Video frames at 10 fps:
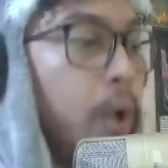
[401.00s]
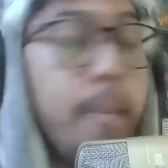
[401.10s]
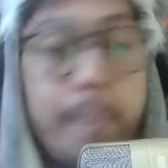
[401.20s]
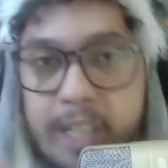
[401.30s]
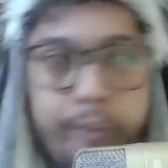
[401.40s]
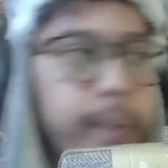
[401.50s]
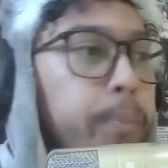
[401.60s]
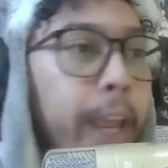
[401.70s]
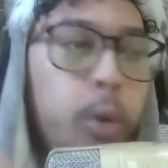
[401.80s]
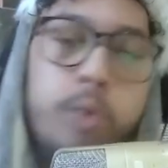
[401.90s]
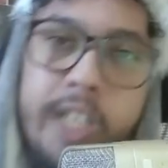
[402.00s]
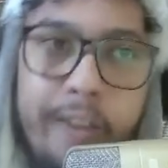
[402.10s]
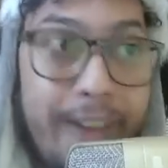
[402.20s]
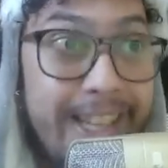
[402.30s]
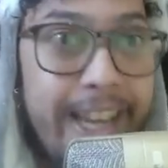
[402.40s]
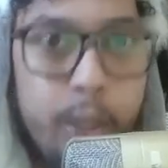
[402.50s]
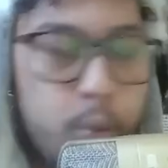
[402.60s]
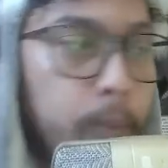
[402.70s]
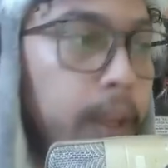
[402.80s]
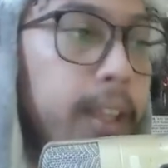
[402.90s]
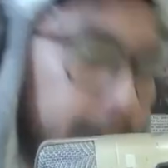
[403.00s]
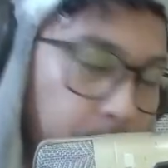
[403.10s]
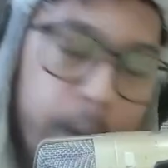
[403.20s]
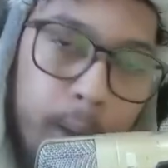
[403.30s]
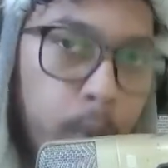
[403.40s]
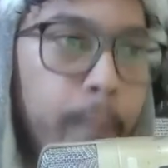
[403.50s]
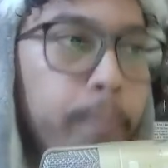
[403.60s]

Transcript: Mas enfim, ele conseguia fazer isso. Tranquilo.